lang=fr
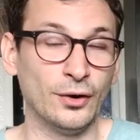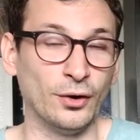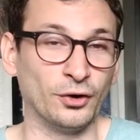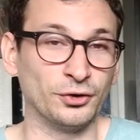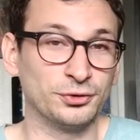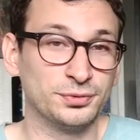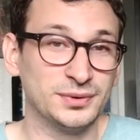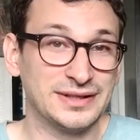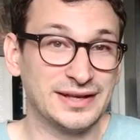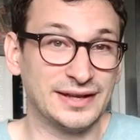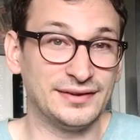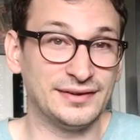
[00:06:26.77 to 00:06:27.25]

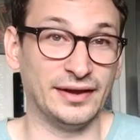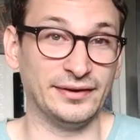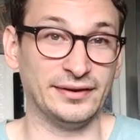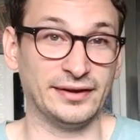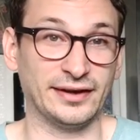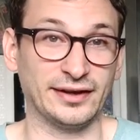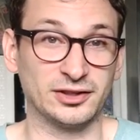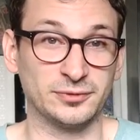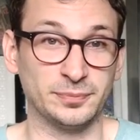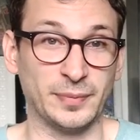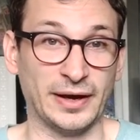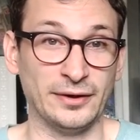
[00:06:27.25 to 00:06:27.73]
Ensuite, la
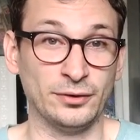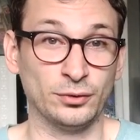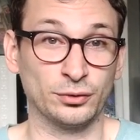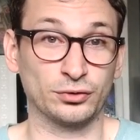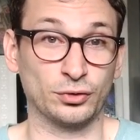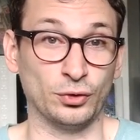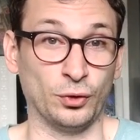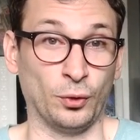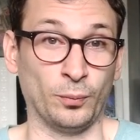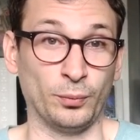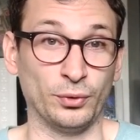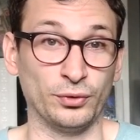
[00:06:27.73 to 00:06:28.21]
dernière
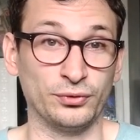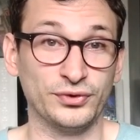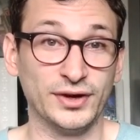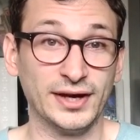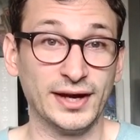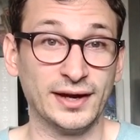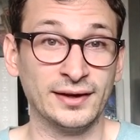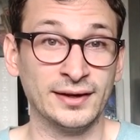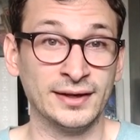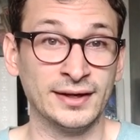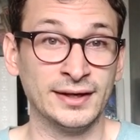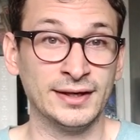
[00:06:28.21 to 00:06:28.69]
expérience que l'on peut
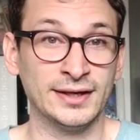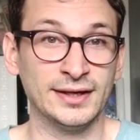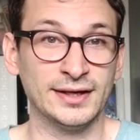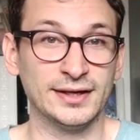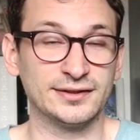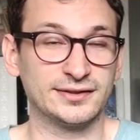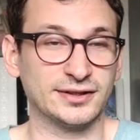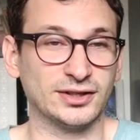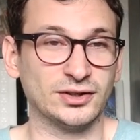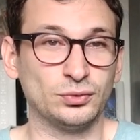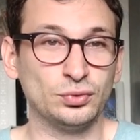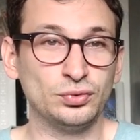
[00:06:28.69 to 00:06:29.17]
faire,
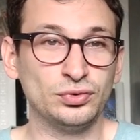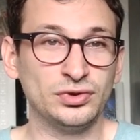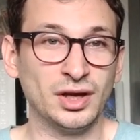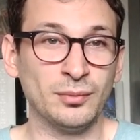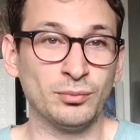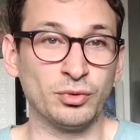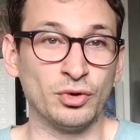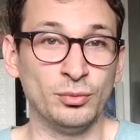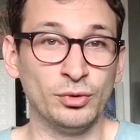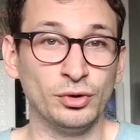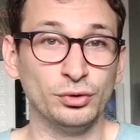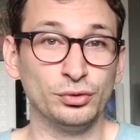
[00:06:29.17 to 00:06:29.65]
c'est tout
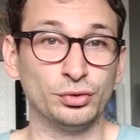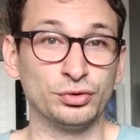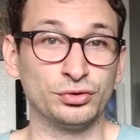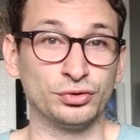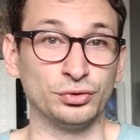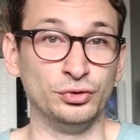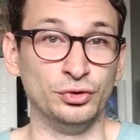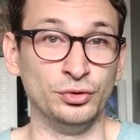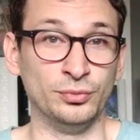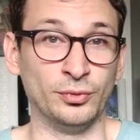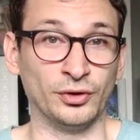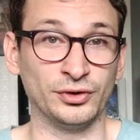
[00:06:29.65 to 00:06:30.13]
simplement de
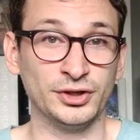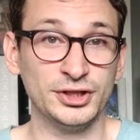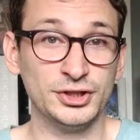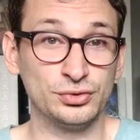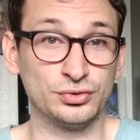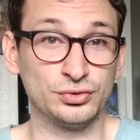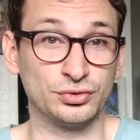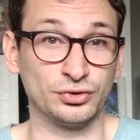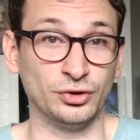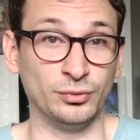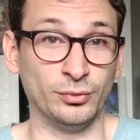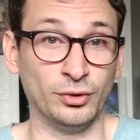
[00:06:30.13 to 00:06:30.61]
se demander,
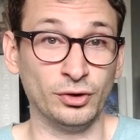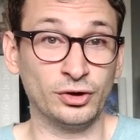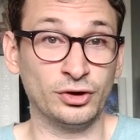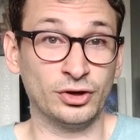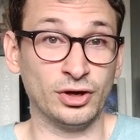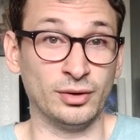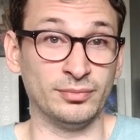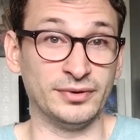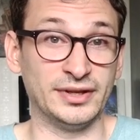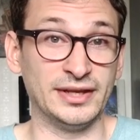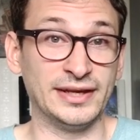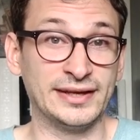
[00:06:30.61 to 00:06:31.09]
justement,
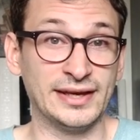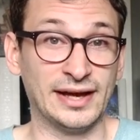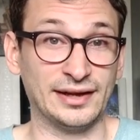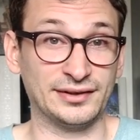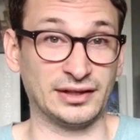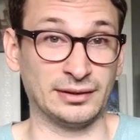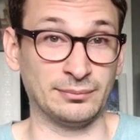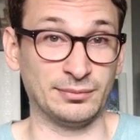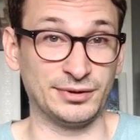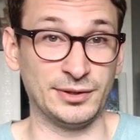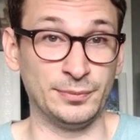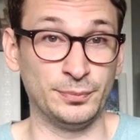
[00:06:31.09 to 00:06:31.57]
comme
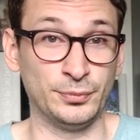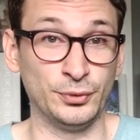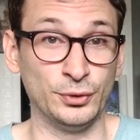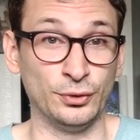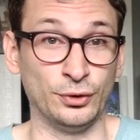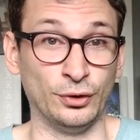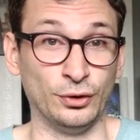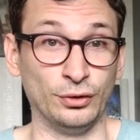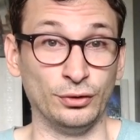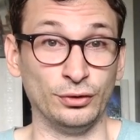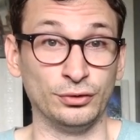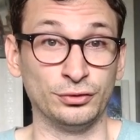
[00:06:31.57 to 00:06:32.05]
Descartes un petit peu
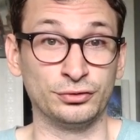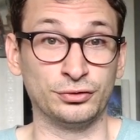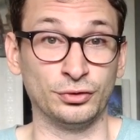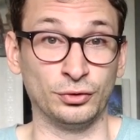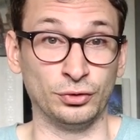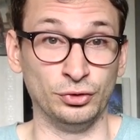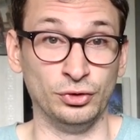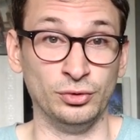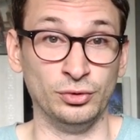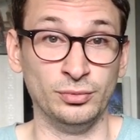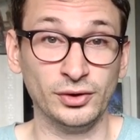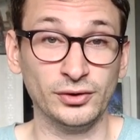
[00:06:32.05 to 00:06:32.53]
euh, se
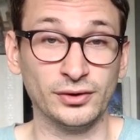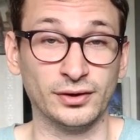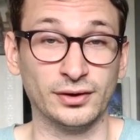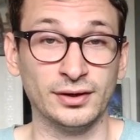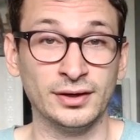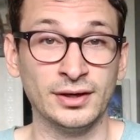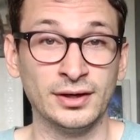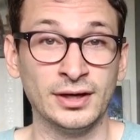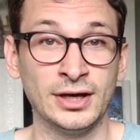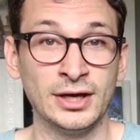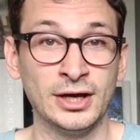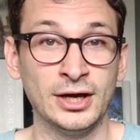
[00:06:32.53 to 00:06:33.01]
le
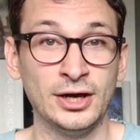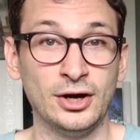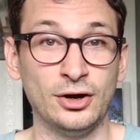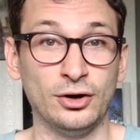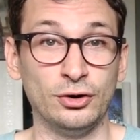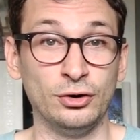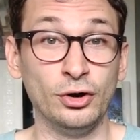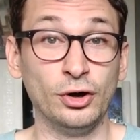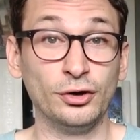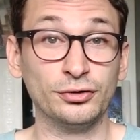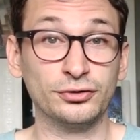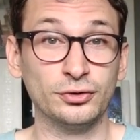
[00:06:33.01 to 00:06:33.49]
demande,
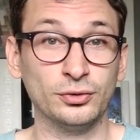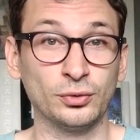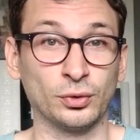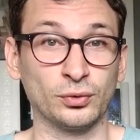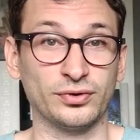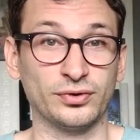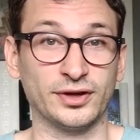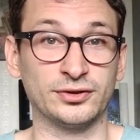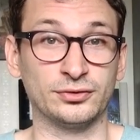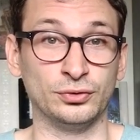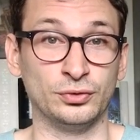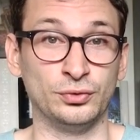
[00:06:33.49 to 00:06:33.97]
lorsque l'on
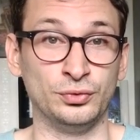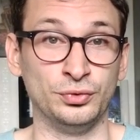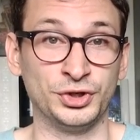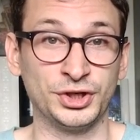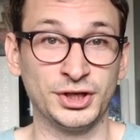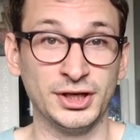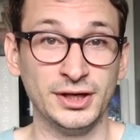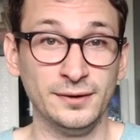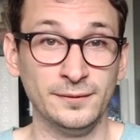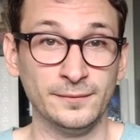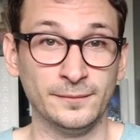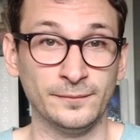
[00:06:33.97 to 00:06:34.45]
va se
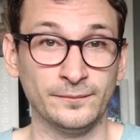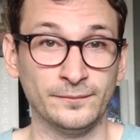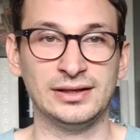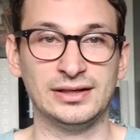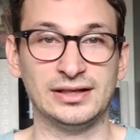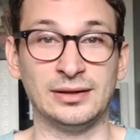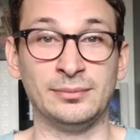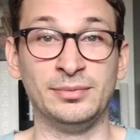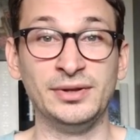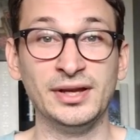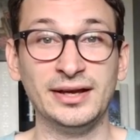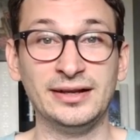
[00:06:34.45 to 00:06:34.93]
coucher,
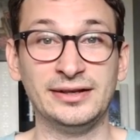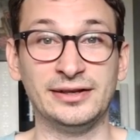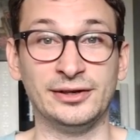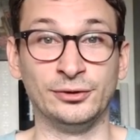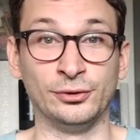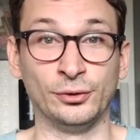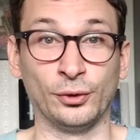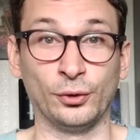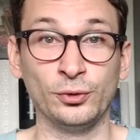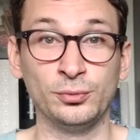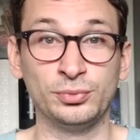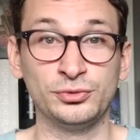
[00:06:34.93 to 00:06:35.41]
eh bien il y a
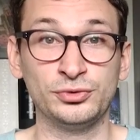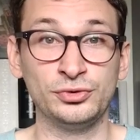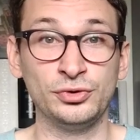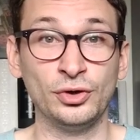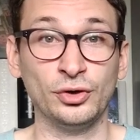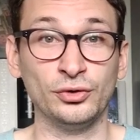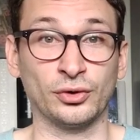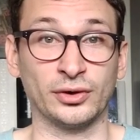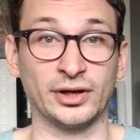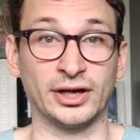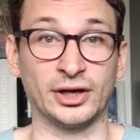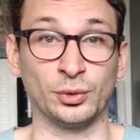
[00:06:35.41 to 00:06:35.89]
une
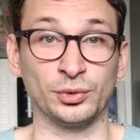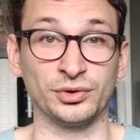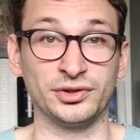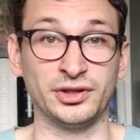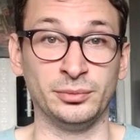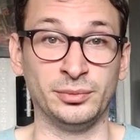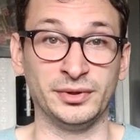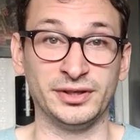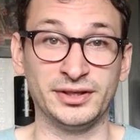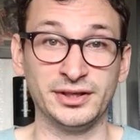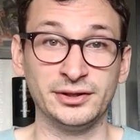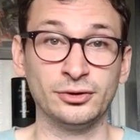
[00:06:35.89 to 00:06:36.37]
rupture dans la
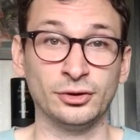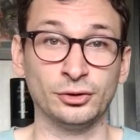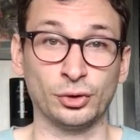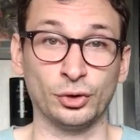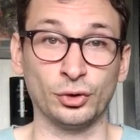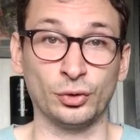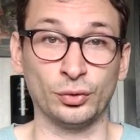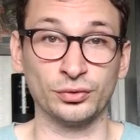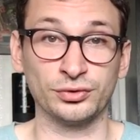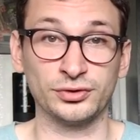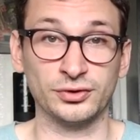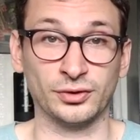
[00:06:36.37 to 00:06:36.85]
continuité de
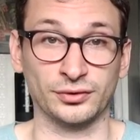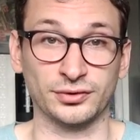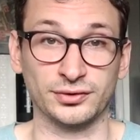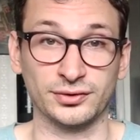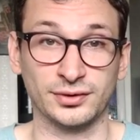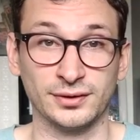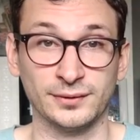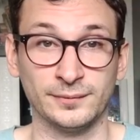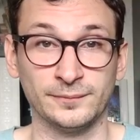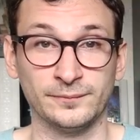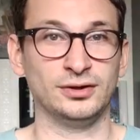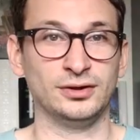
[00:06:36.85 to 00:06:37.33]
notre
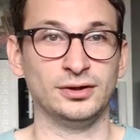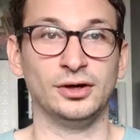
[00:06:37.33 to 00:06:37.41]
conscience.